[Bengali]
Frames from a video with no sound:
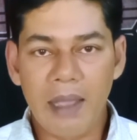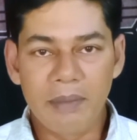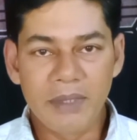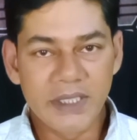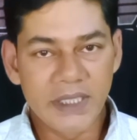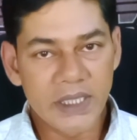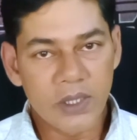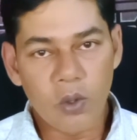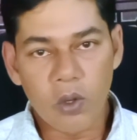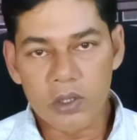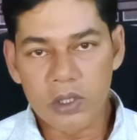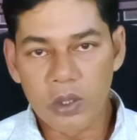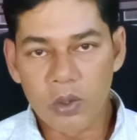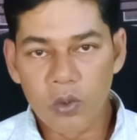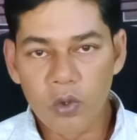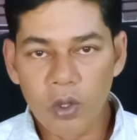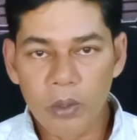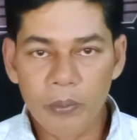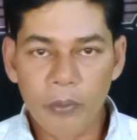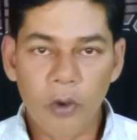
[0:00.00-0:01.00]
আমি যে
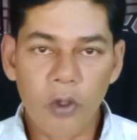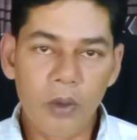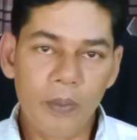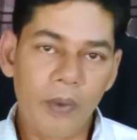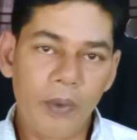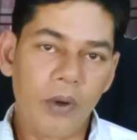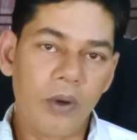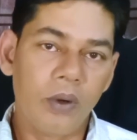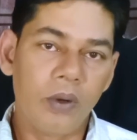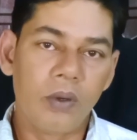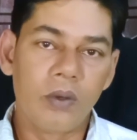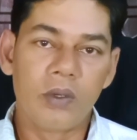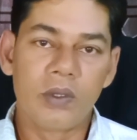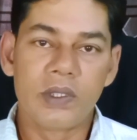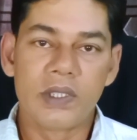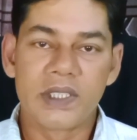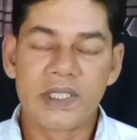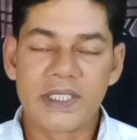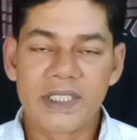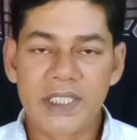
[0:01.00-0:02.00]
কথাগুলো বলবো
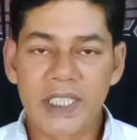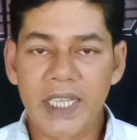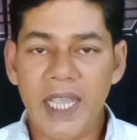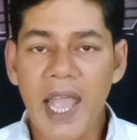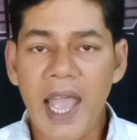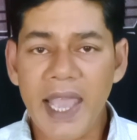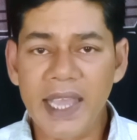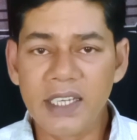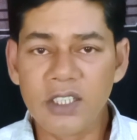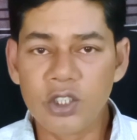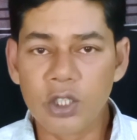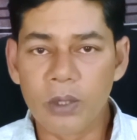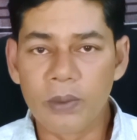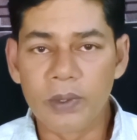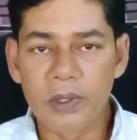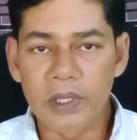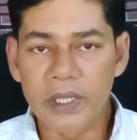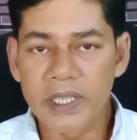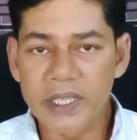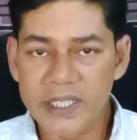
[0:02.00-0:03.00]
যে আইন
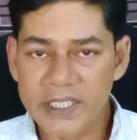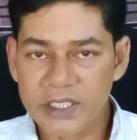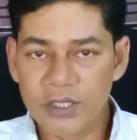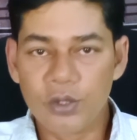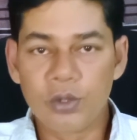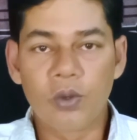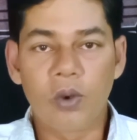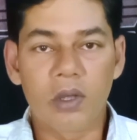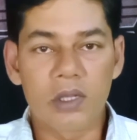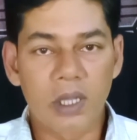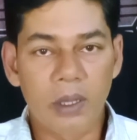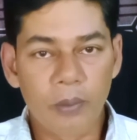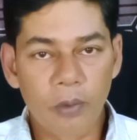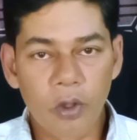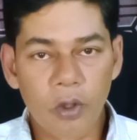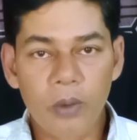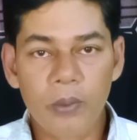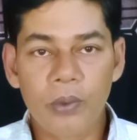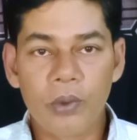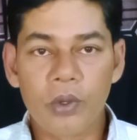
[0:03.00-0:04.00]
সম্বন্ধে কিছু কথা
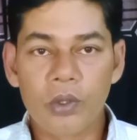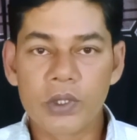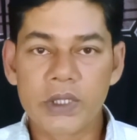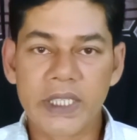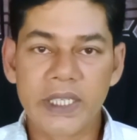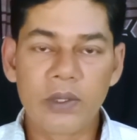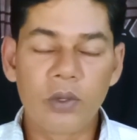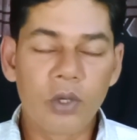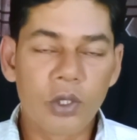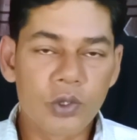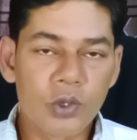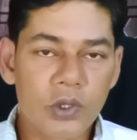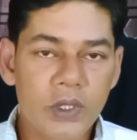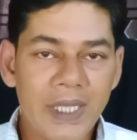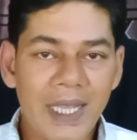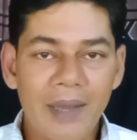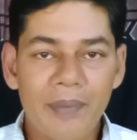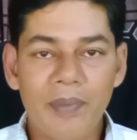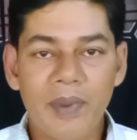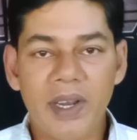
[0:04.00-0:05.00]
বলবো সেগুলো যদি
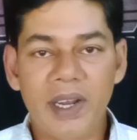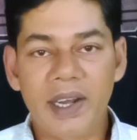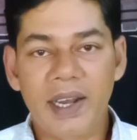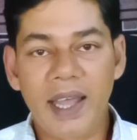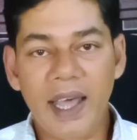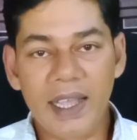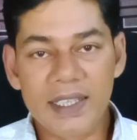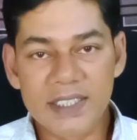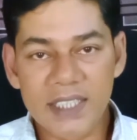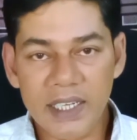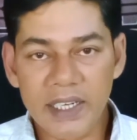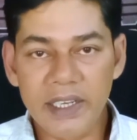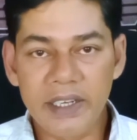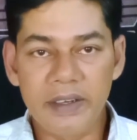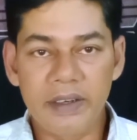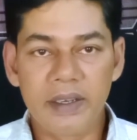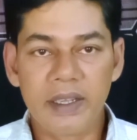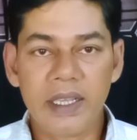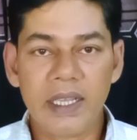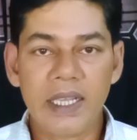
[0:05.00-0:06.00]
আপনারা না জানেন
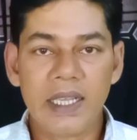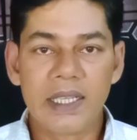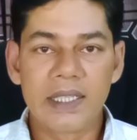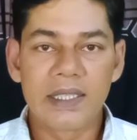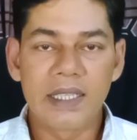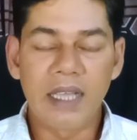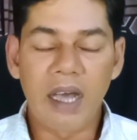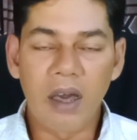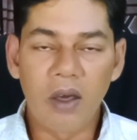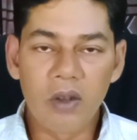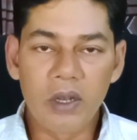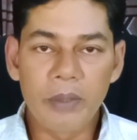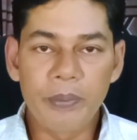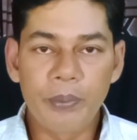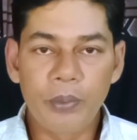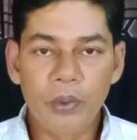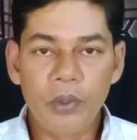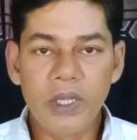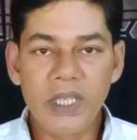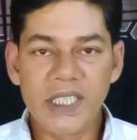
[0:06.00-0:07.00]
তাহলে
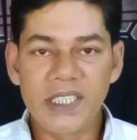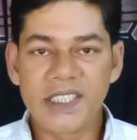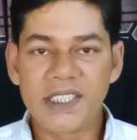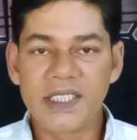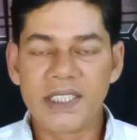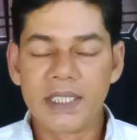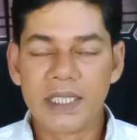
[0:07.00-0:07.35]
পুলিশ